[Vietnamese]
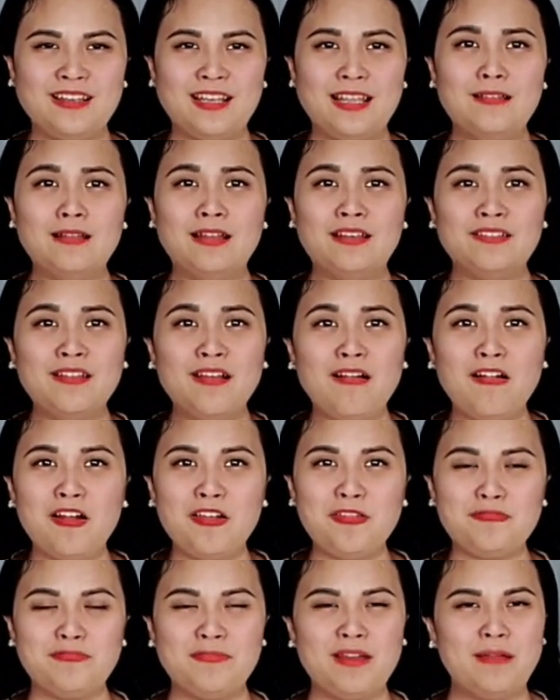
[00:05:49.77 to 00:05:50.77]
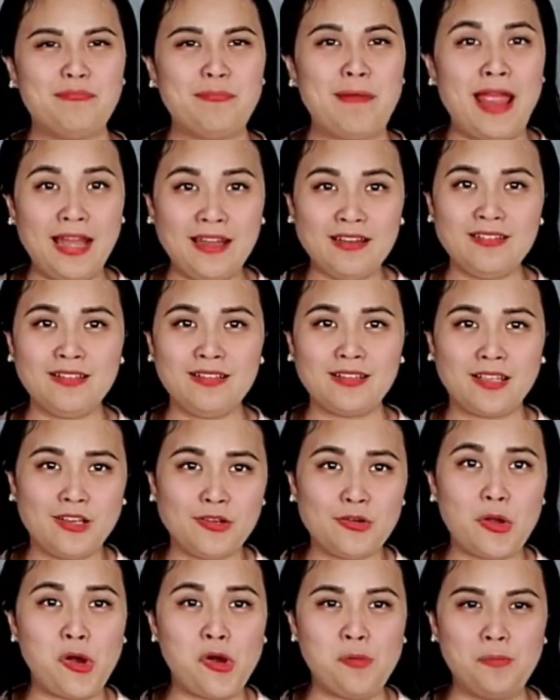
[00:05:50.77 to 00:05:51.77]
để là nơi mà bán những
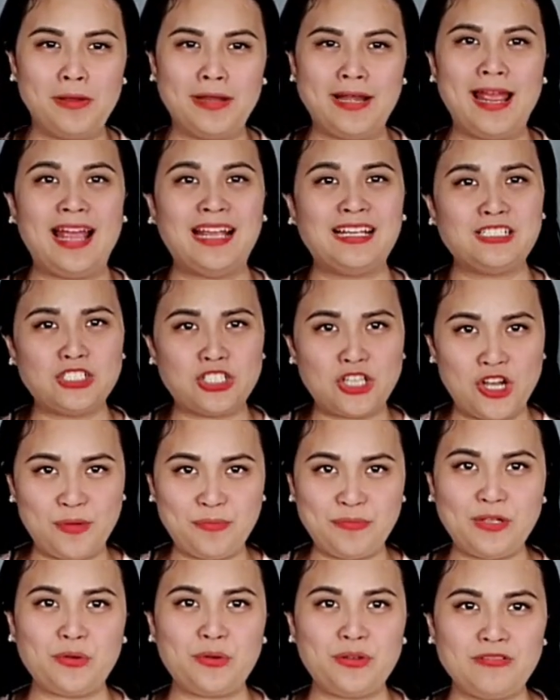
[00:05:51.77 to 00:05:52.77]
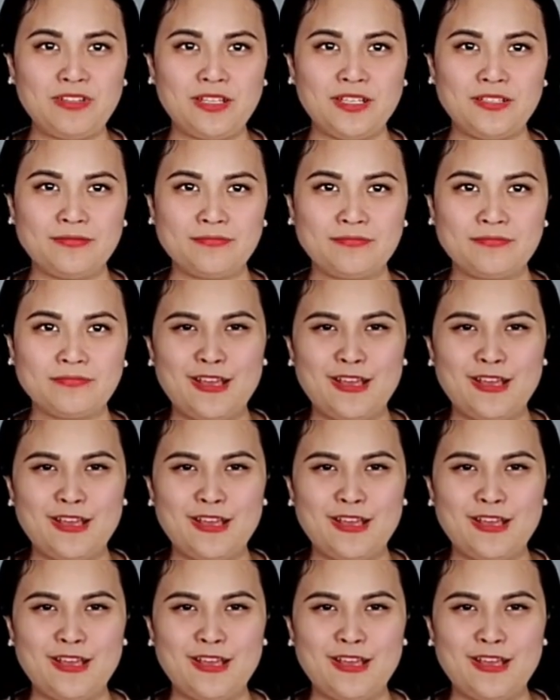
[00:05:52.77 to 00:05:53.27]
cái đồ mà đã ăn trộm đó quý vị